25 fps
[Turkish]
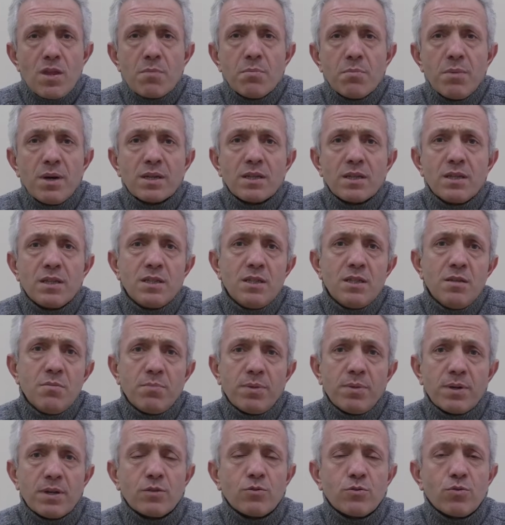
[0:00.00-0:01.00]
merkezi
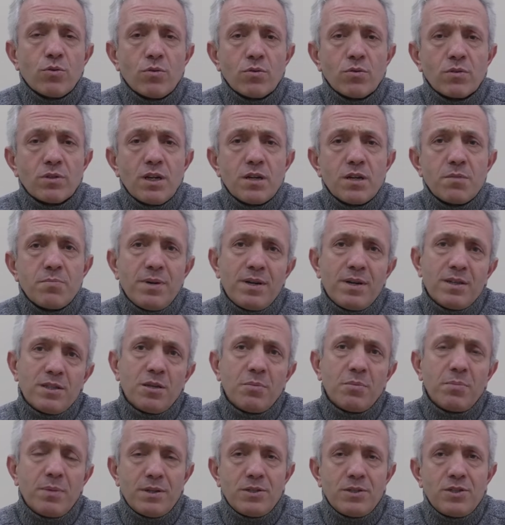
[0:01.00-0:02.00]
imparatorluklar
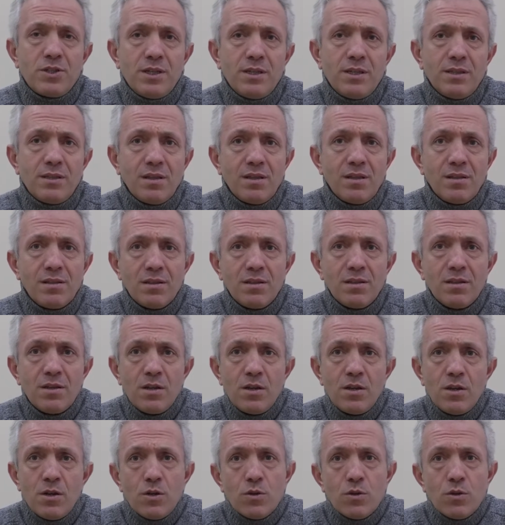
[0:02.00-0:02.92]
parça parça edildi.